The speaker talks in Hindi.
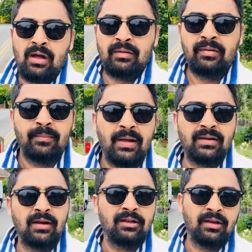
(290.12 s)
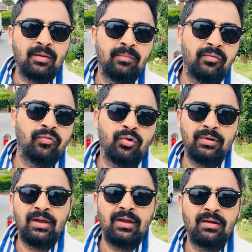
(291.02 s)
अब हम बात कर लेते हैं नंबर फोर
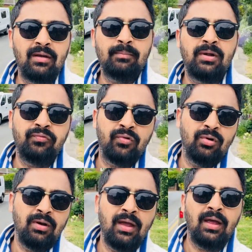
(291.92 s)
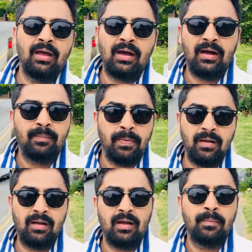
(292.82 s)
की नंबर फोर है आप
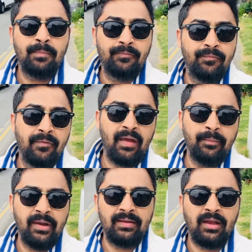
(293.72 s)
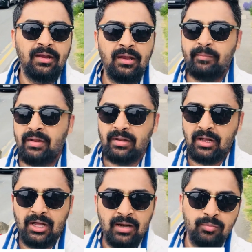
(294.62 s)
अगर आप वेब डिज़ाइनिंग में
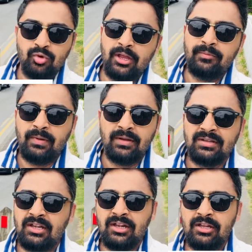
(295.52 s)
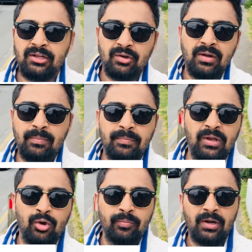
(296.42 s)
अगर आपको एक्सपीरियंस ले लेते हो आप अपनी
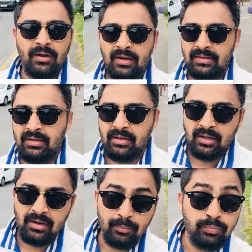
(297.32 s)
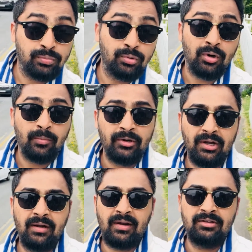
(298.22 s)
होम कंट्री से अगर आप थोड़े बहुत
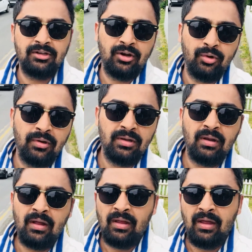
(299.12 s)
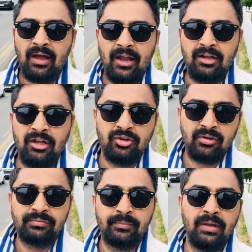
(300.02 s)
इंटरेस्टेड हो इन आईटी
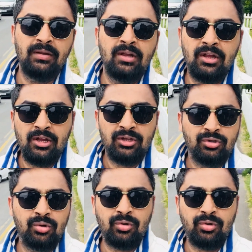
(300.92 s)
जॉब्स में तो